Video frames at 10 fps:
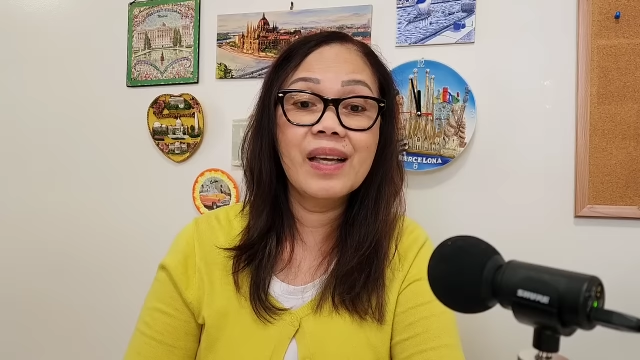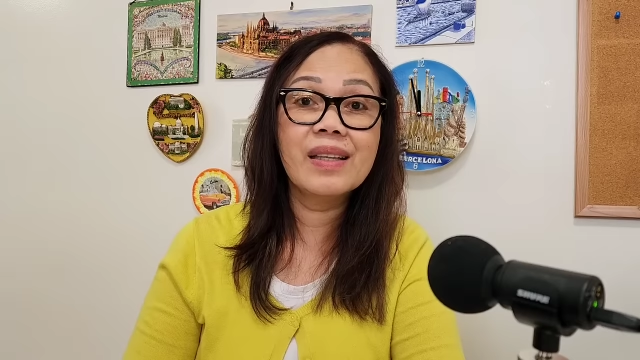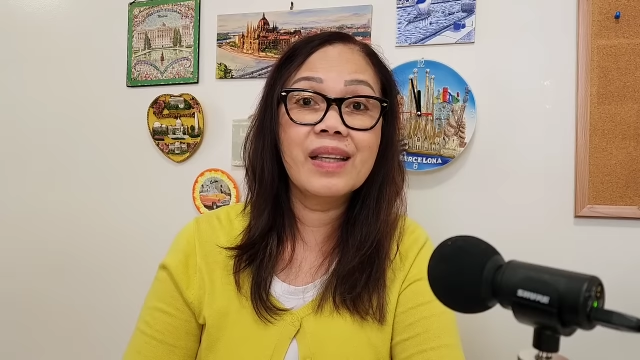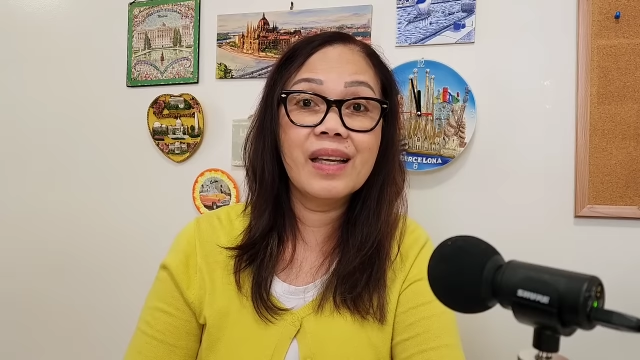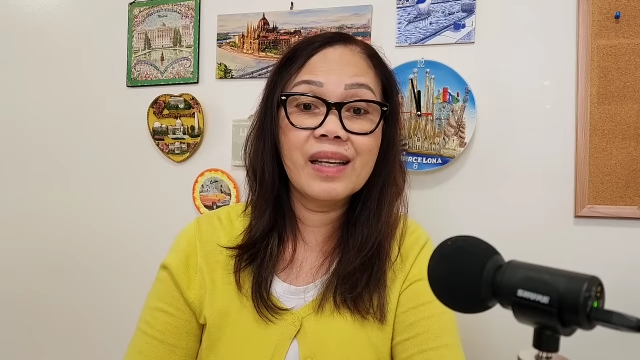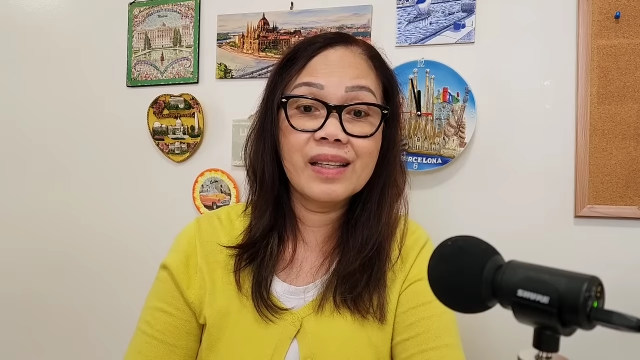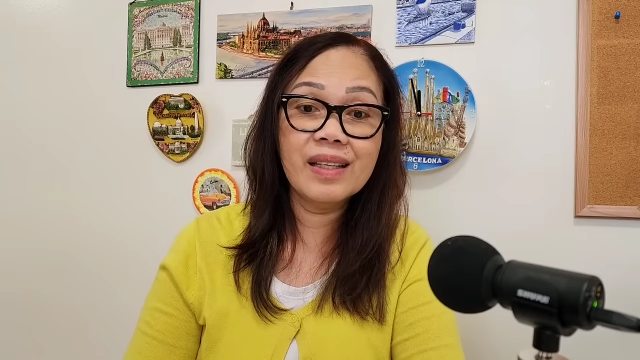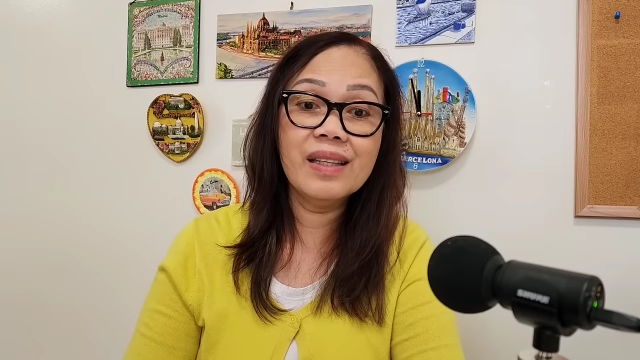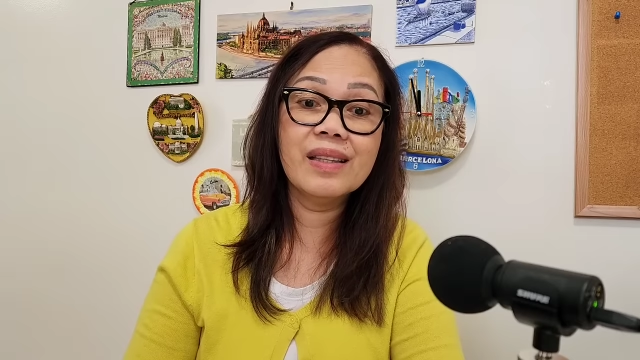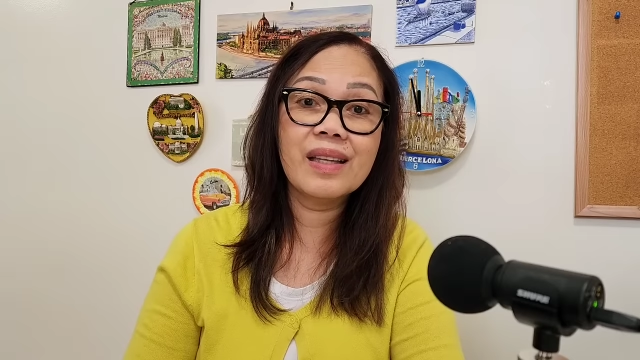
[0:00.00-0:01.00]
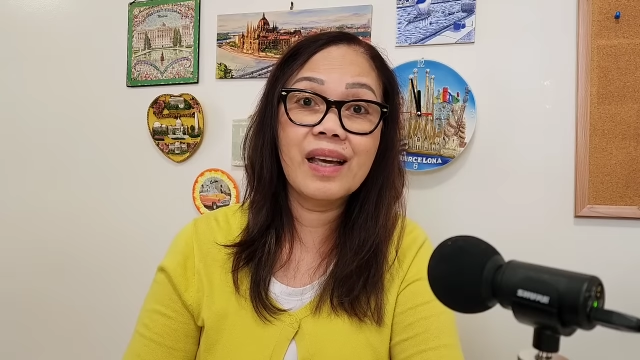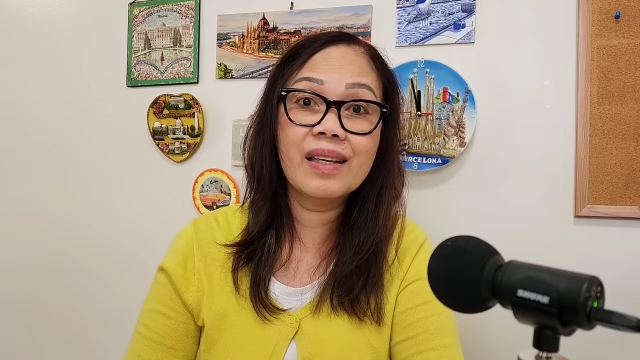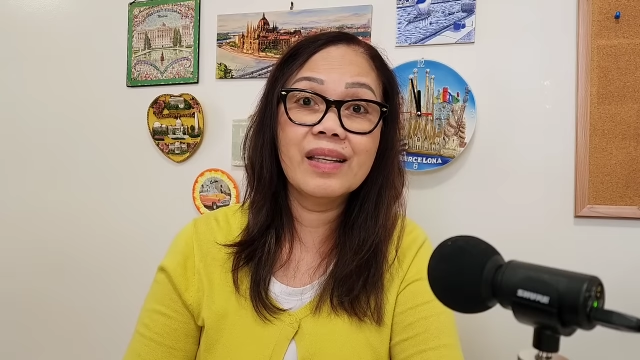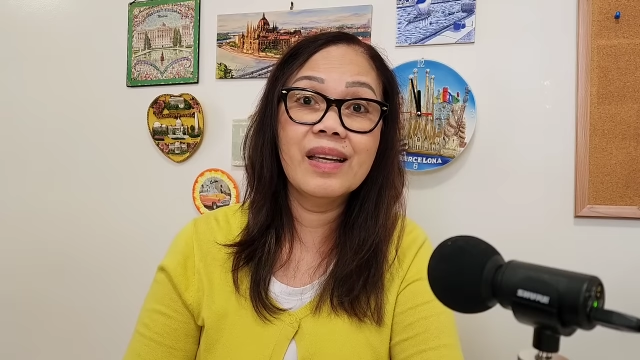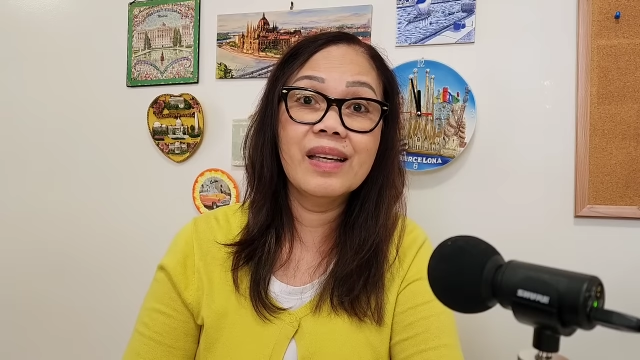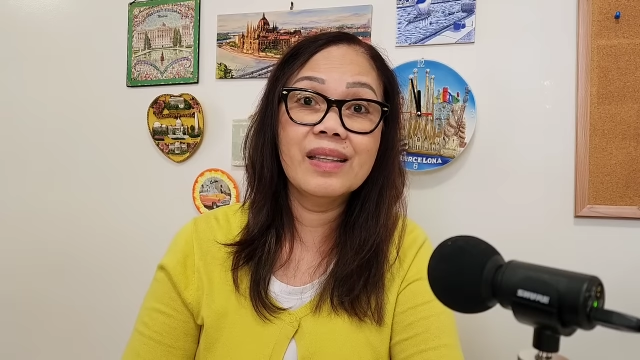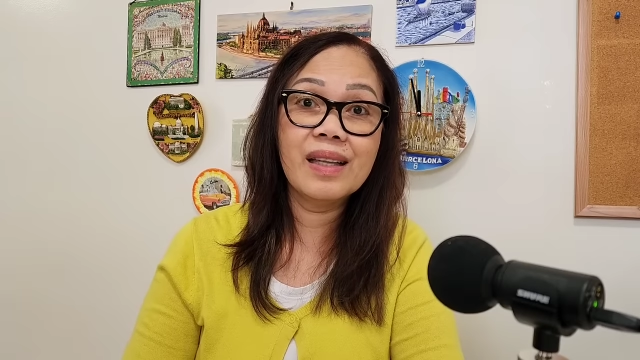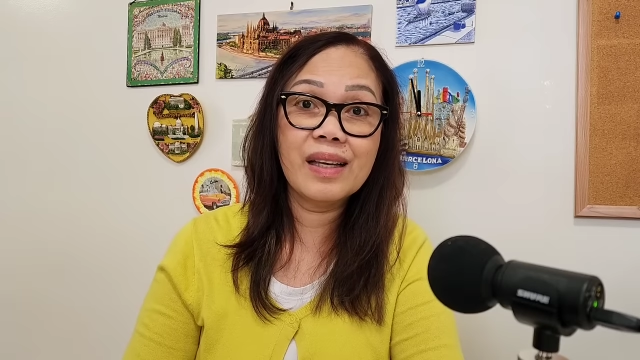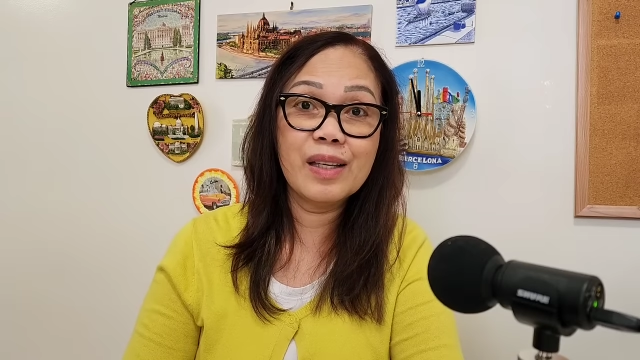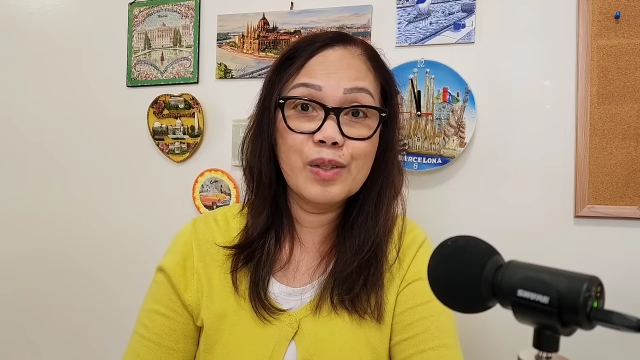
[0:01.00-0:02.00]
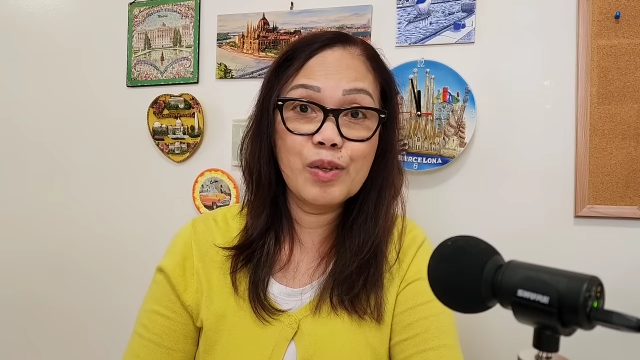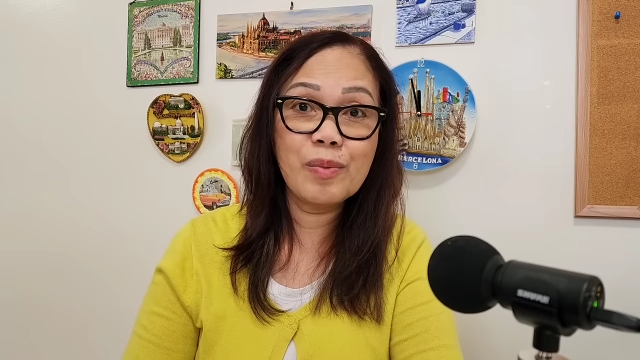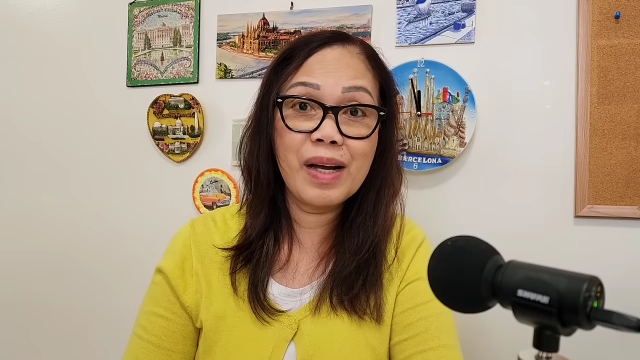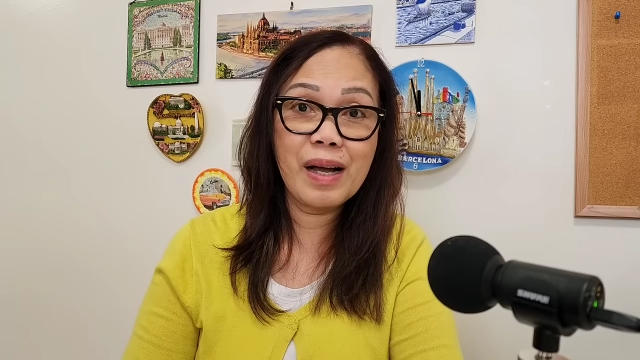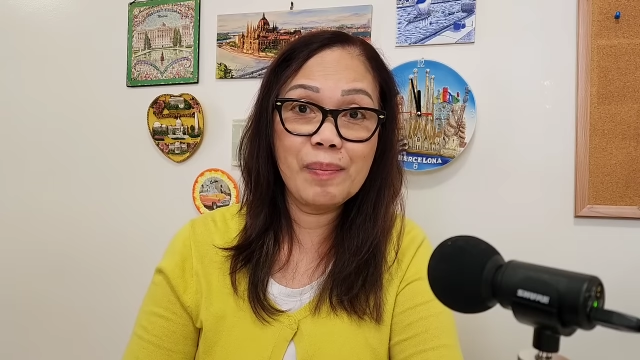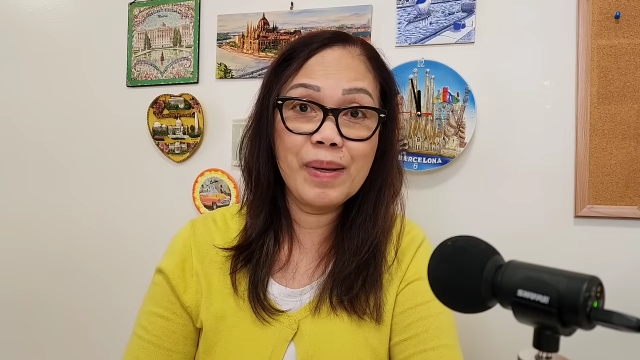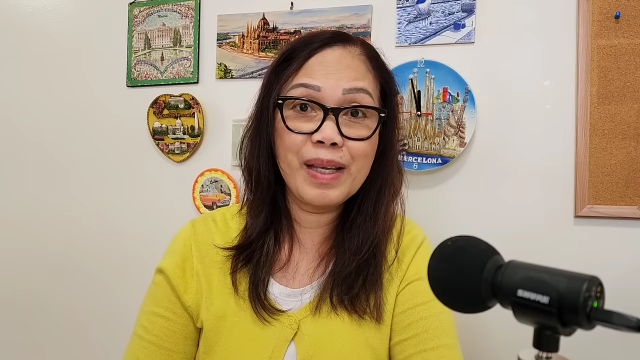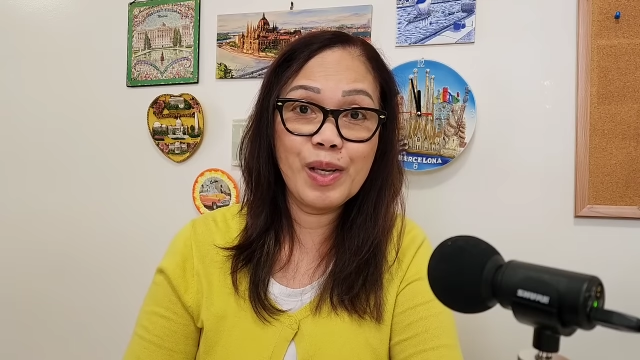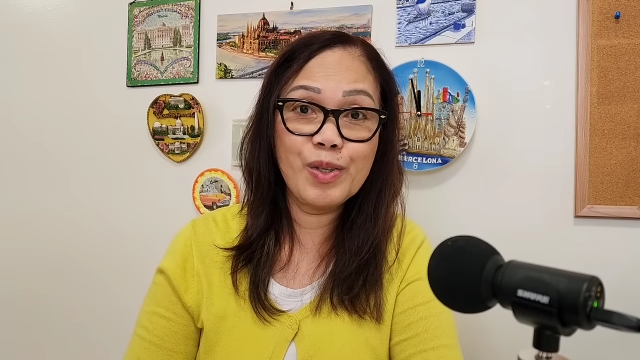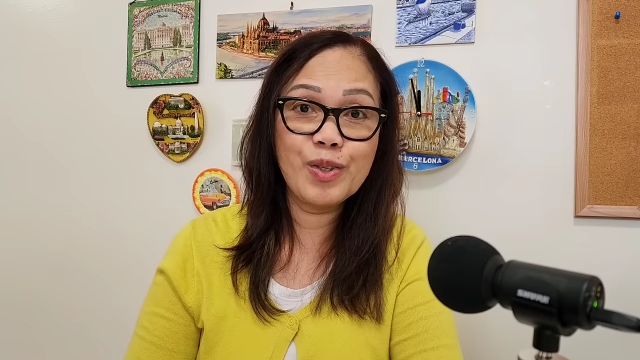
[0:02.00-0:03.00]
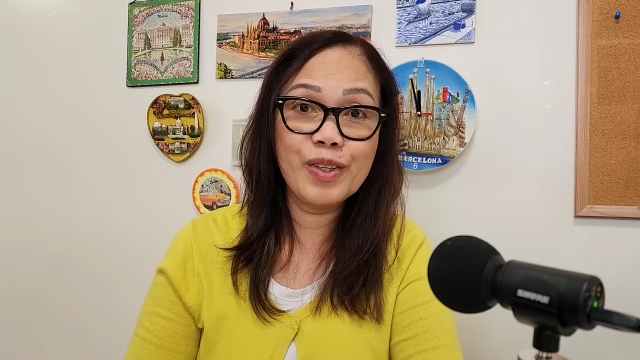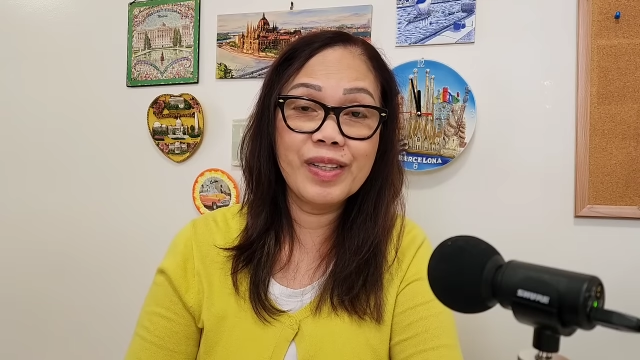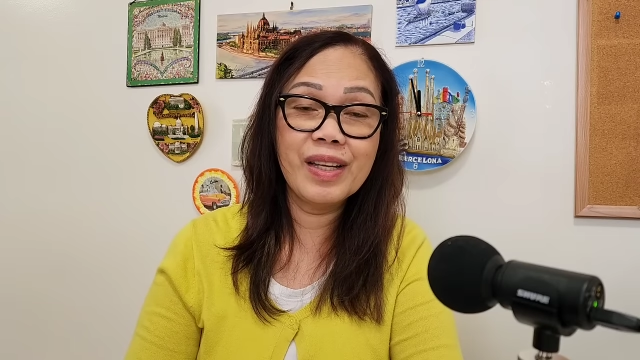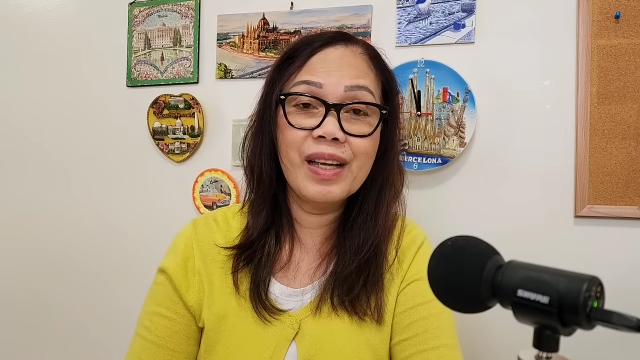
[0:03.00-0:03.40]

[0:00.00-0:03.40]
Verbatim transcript: na naghihintay ng inyong mga application.